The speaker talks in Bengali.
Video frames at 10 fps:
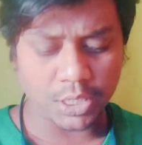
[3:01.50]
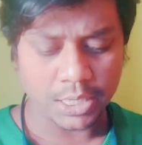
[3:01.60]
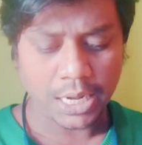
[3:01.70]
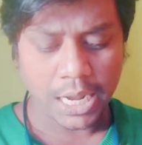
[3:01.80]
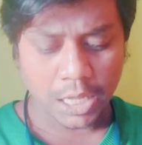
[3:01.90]
কোশ্চেন
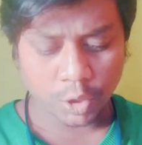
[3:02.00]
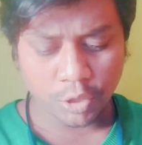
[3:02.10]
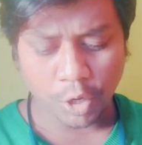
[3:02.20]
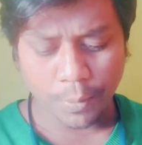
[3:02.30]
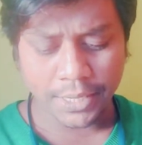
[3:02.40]
তো
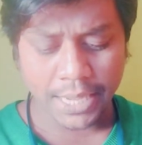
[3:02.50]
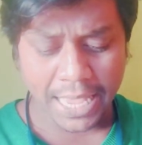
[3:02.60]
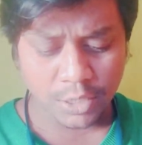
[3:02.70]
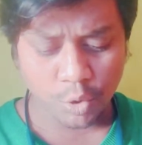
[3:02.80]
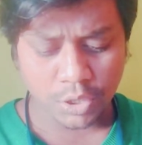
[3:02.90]
দেখো আমি
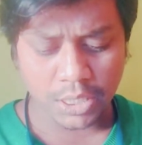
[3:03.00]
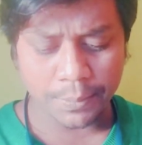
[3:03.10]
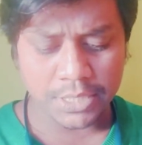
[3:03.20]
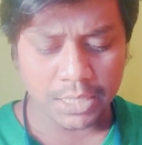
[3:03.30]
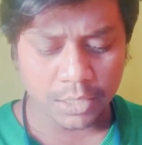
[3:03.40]
নেক্সট কোশ্চেন
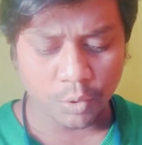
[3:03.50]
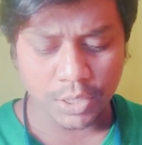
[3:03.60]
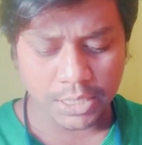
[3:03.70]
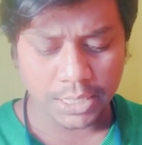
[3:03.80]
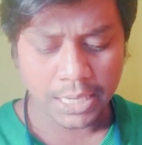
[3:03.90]
আমি সিলেক্ট
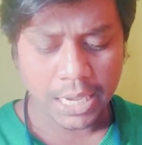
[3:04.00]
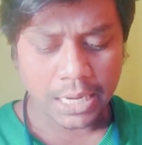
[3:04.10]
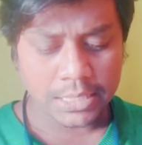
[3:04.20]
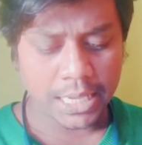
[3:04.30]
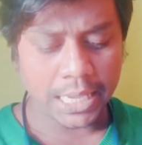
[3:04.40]
করেছি
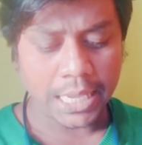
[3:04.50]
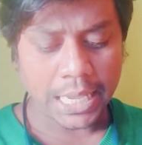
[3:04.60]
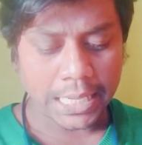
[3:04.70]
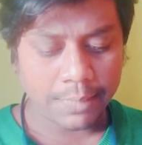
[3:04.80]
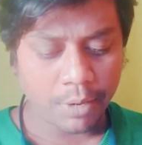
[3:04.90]
যে
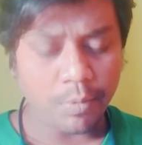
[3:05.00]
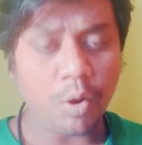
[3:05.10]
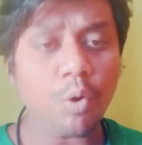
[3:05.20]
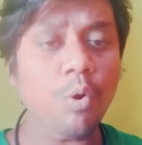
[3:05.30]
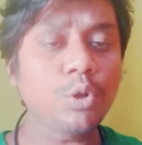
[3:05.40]

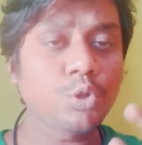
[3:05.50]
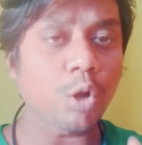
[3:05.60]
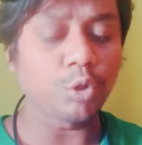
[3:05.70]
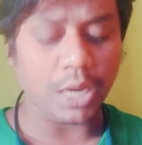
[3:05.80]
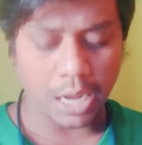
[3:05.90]
হিমবাহ ও
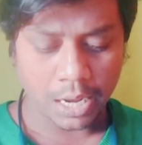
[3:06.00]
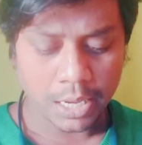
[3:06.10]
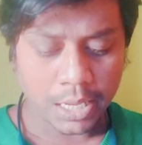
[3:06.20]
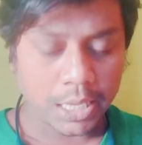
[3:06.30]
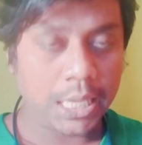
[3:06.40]
জলধারা
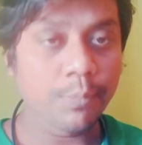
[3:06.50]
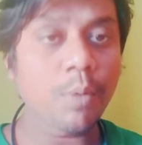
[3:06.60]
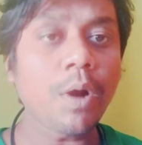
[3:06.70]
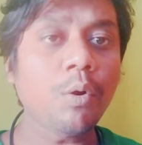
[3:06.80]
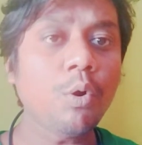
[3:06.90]

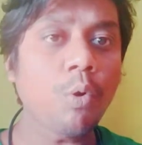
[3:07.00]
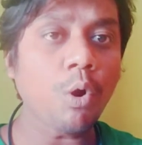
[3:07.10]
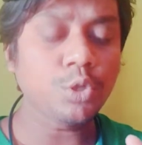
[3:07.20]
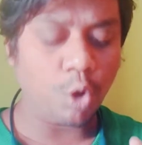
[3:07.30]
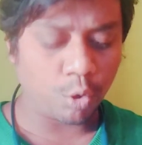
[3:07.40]
হিমবাহ
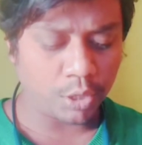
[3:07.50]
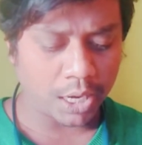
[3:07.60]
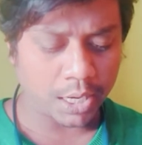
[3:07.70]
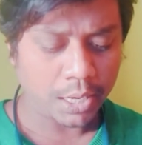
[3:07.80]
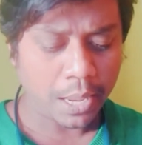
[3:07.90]
ও
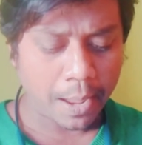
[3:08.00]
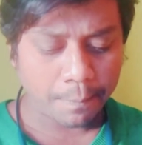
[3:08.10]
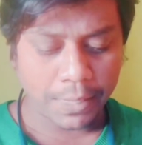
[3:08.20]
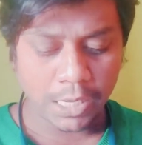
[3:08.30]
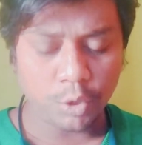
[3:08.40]
জলধারার
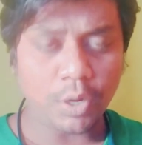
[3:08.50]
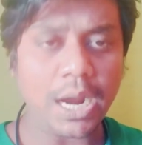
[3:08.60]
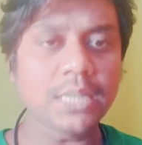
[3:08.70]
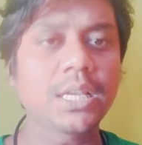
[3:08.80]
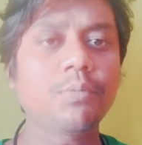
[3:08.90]
মিলিত
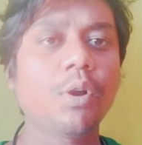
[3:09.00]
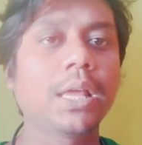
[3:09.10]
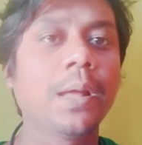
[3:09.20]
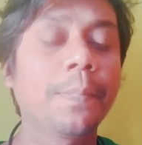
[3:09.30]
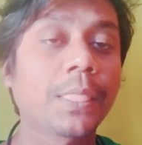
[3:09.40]
কার্যের
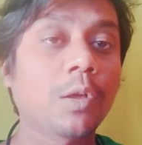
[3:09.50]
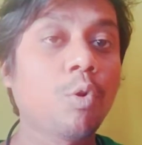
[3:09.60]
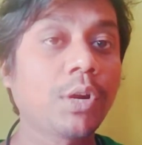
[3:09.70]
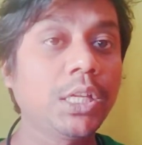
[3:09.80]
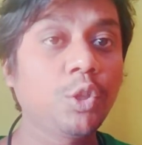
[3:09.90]
ফলে
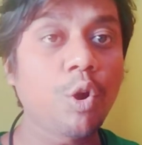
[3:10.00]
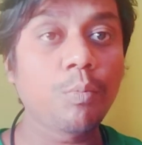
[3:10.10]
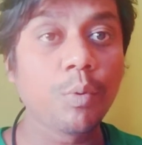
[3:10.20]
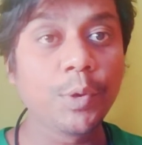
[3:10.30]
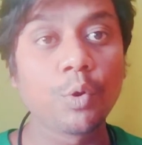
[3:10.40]
গঠিত
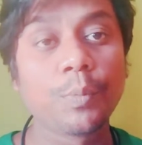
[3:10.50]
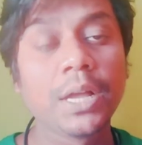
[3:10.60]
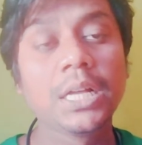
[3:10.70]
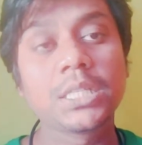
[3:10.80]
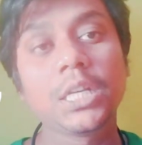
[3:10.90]
ভূমিরূপ
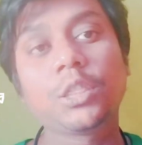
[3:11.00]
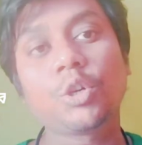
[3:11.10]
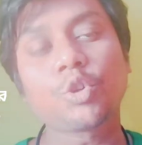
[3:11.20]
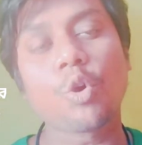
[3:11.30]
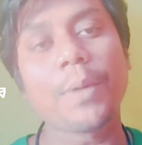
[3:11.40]

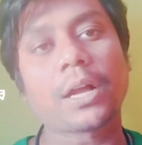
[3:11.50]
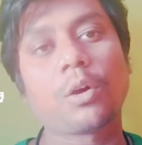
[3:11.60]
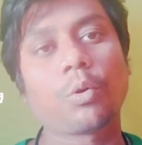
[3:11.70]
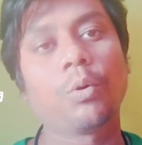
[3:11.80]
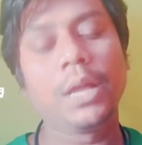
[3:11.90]
চিত্রসহ
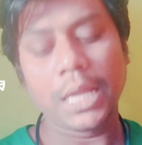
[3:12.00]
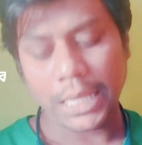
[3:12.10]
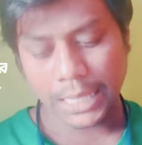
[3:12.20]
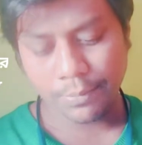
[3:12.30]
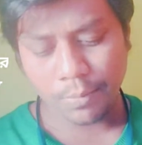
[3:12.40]
ব্যাখ্যা করো
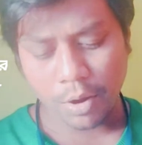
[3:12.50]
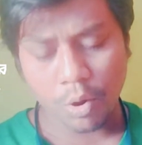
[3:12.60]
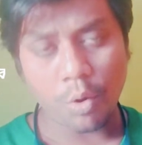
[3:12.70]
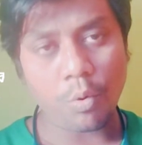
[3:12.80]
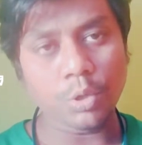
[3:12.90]
হিমবাহ
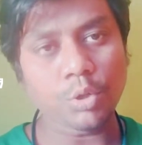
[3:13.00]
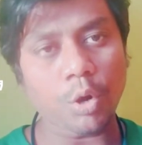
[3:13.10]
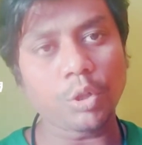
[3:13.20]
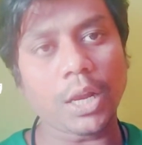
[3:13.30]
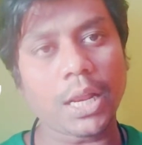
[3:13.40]
ও
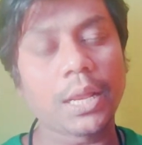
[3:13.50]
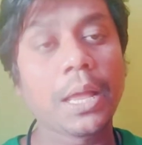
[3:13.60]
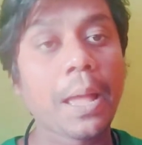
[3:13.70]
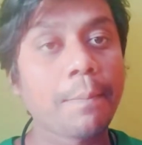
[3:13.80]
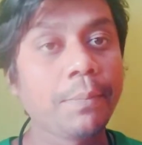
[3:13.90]
জলধারার
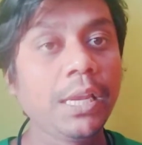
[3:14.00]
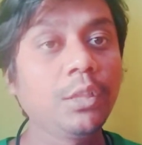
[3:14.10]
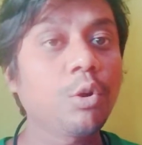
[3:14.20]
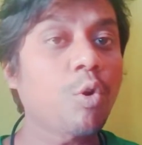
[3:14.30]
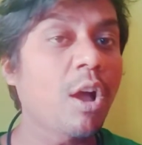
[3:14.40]

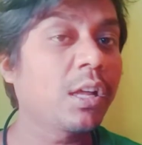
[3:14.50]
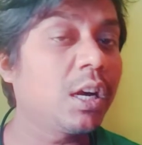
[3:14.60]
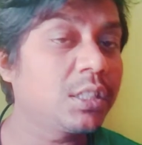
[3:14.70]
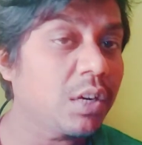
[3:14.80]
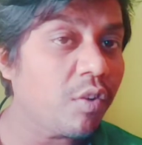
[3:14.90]
মিলিত
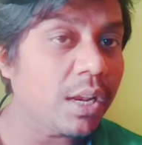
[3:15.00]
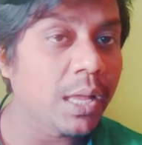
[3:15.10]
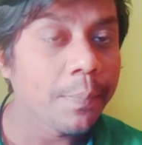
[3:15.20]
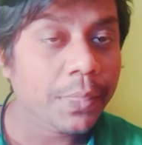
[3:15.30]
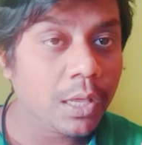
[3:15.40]
ক্ষয়কার্যের ফলে